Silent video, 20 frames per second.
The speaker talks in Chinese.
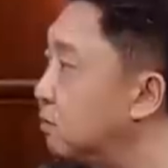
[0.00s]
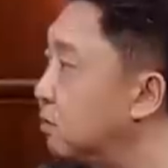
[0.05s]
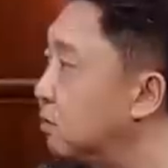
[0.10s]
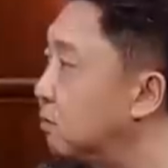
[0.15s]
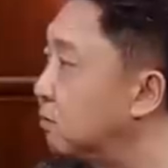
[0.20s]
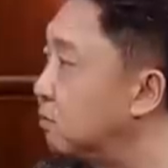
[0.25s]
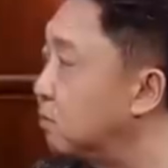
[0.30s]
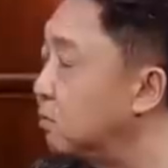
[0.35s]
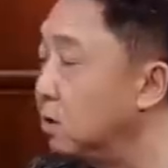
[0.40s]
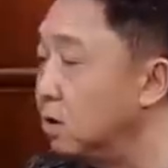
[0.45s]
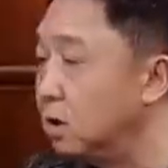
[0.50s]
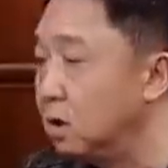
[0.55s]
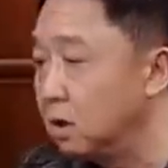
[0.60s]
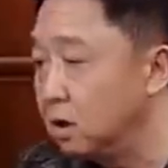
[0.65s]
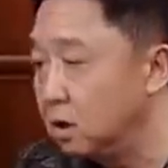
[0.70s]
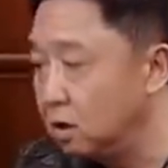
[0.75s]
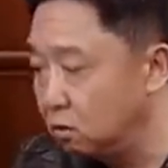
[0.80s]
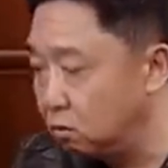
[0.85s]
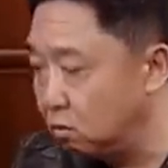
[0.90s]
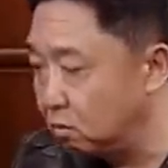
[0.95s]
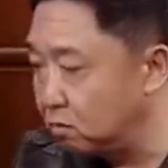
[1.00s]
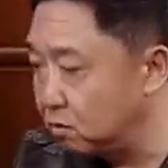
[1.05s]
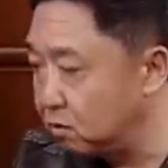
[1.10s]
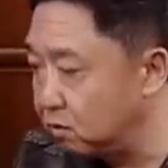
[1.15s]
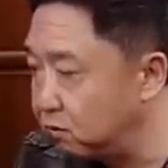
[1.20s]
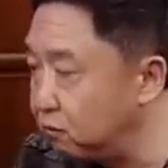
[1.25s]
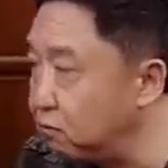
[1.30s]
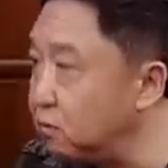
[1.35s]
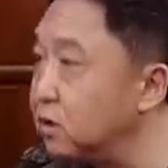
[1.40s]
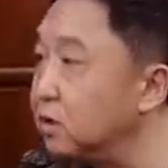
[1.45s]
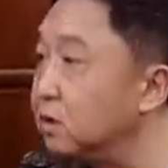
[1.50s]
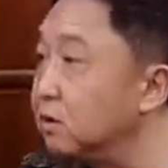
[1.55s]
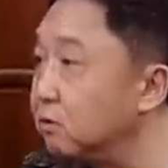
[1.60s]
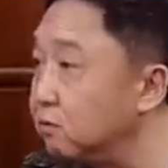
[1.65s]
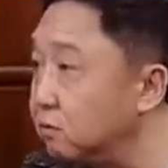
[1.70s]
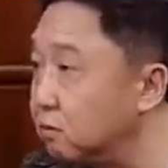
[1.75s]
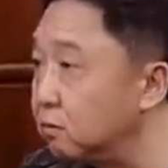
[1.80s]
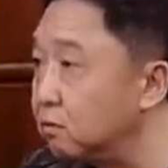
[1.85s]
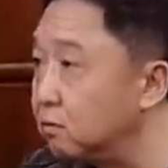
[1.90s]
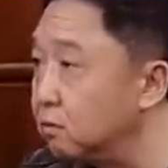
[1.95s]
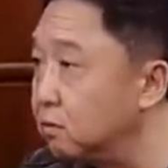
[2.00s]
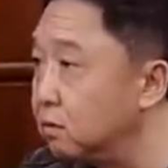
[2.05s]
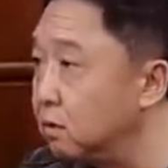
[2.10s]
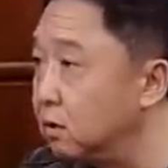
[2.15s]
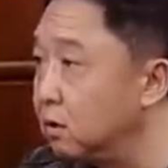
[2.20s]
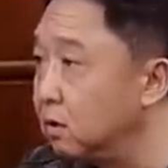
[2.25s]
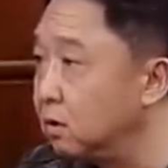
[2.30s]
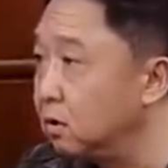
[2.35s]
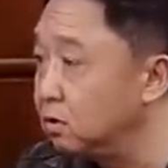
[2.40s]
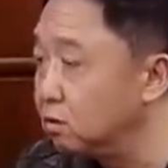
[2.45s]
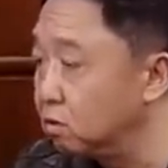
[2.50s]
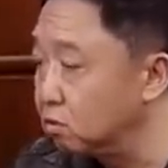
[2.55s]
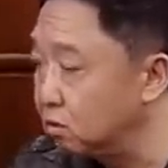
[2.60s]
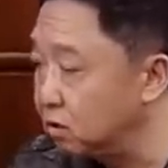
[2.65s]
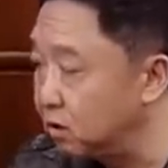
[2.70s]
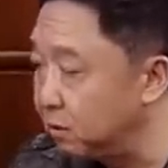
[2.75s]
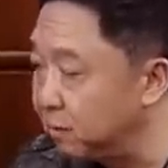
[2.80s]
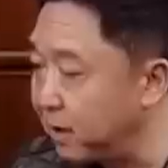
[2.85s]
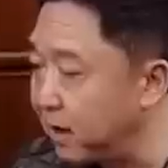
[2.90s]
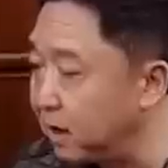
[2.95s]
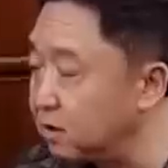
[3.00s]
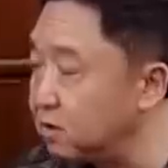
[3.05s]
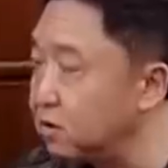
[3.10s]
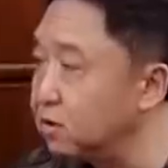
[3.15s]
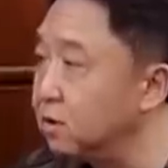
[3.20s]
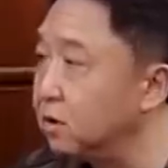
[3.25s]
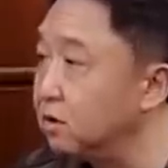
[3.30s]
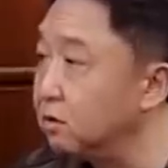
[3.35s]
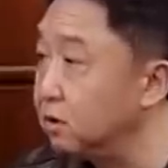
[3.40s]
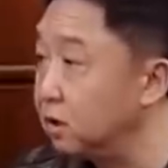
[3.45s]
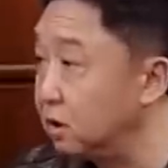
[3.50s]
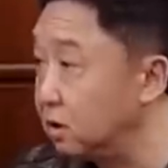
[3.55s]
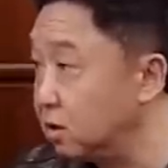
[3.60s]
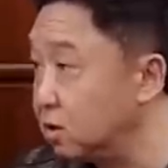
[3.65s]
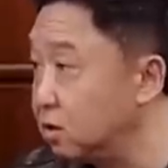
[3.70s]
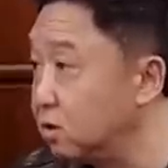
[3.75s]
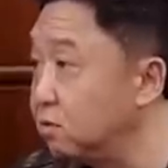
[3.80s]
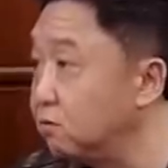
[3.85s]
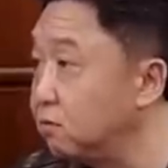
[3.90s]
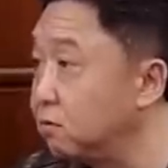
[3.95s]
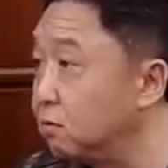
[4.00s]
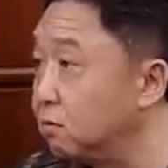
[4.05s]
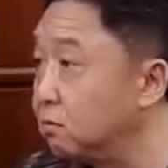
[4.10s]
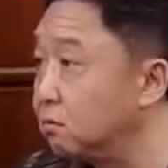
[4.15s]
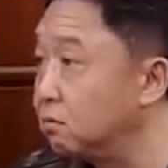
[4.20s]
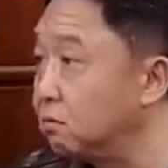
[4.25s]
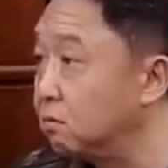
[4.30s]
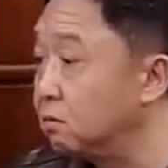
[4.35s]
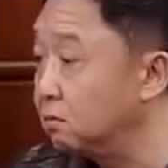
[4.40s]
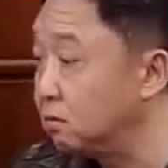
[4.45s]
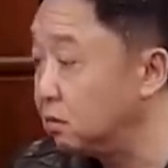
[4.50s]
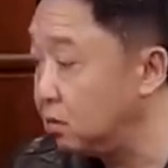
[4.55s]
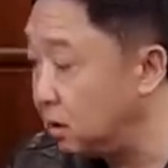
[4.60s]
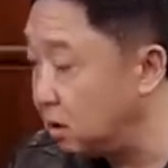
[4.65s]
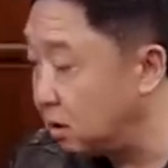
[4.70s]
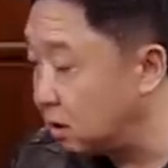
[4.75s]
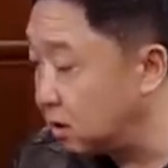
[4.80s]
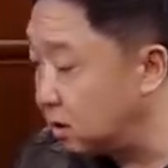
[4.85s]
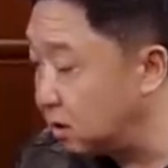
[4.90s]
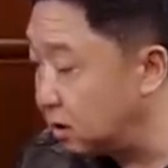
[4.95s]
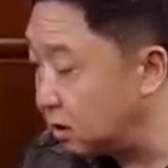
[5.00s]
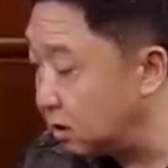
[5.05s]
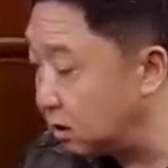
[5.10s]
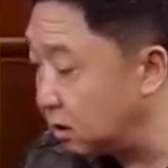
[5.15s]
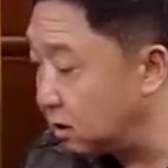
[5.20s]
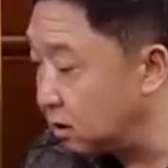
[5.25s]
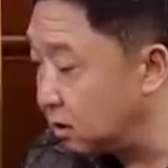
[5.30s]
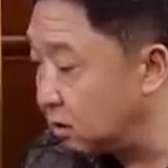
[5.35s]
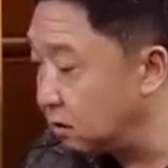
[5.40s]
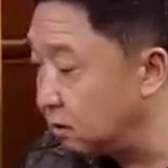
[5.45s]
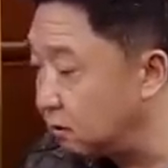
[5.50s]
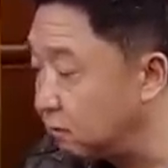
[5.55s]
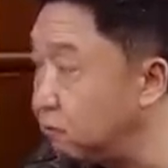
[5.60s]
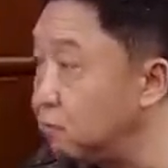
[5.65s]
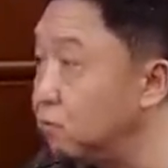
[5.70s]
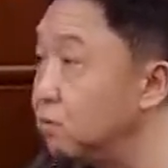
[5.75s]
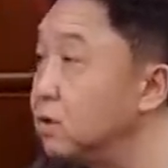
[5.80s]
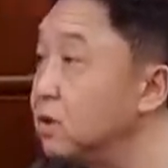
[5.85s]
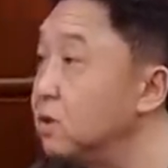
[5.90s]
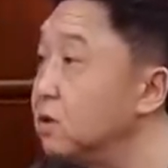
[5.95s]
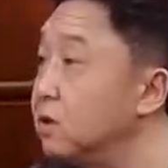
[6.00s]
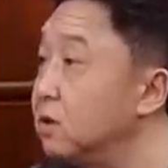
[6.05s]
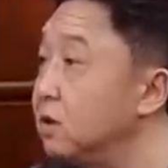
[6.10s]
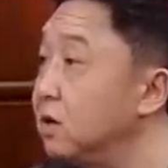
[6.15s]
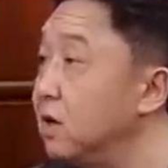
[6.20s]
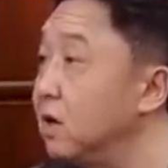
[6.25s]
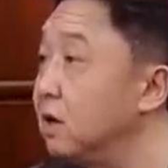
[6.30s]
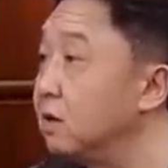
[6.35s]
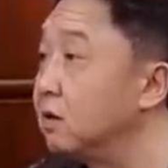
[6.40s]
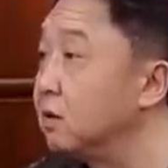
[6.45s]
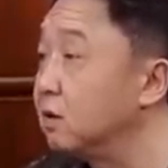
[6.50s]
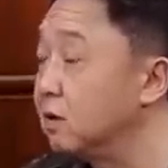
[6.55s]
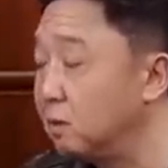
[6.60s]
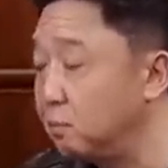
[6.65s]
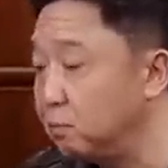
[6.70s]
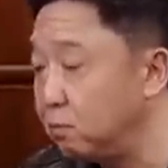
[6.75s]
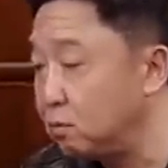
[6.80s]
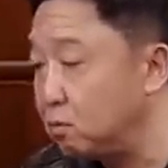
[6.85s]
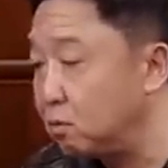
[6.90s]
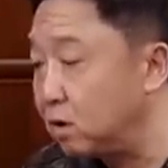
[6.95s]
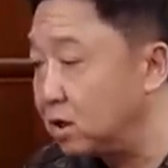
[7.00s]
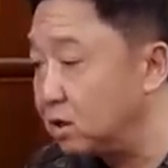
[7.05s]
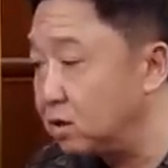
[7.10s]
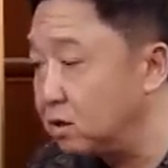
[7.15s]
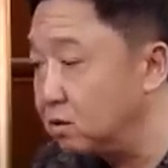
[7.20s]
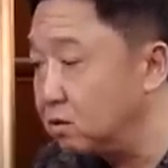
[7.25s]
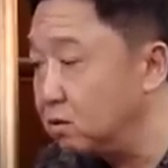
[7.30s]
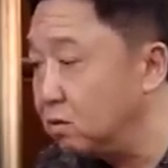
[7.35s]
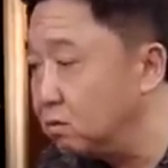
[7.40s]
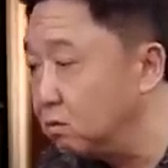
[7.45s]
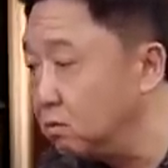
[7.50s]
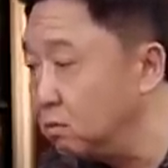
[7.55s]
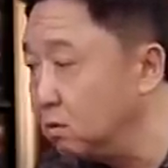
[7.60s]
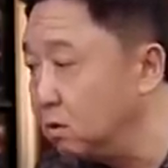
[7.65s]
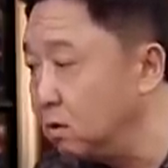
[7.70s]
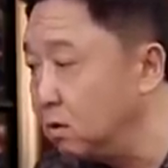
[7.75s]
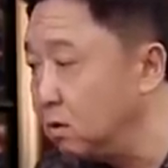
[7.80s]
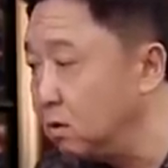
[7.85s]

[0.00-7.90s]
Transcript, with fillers: 傅的父，我们是父亲的父。嗯，就是说你拜了师以后，你的师傅，嗯，要跟你父亲是一样的，他不管是从